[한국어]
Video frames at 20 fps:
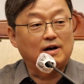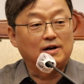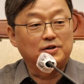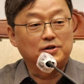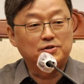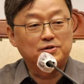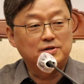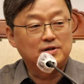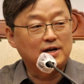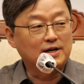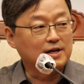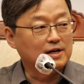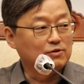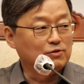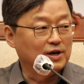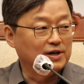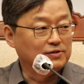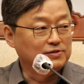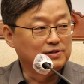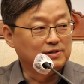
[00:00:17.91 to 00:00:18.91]
강연을
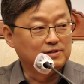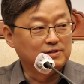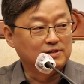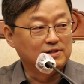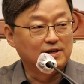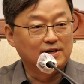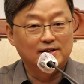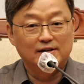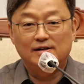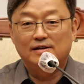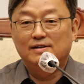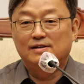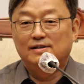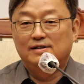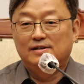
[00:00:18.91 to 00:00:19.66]
하게 되었는데